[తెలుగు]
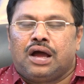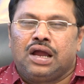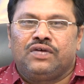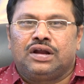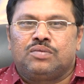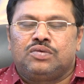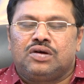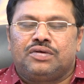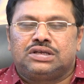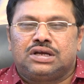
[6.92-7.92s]
హాయ్ వెల్కమ్ టు
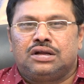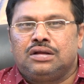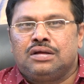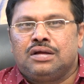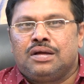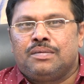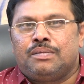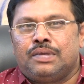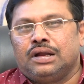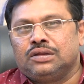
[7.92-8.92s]
అవర్ ఛానల్
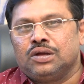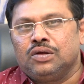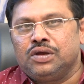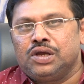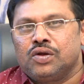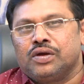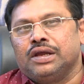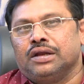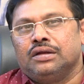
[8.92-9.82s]
మన తెలుగు హీరోయిన్